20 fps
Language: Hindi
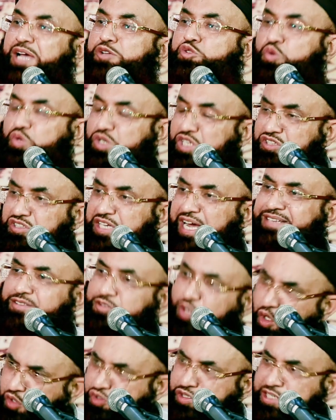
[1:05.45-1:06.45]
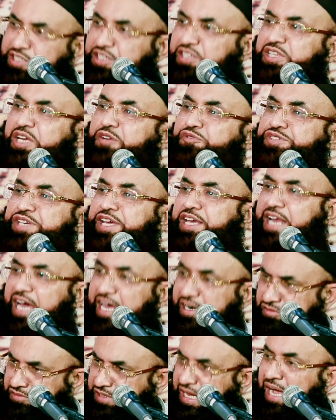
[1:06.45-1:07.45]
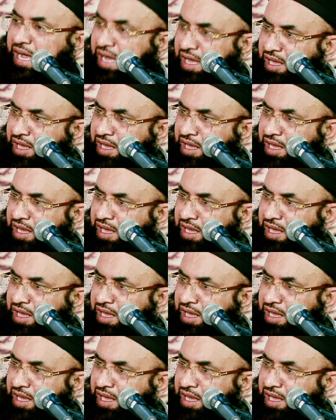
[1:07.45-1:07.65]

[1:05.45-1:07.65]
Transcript: सुन्नी इतिहाद कौशल की तरफ से ऐलान था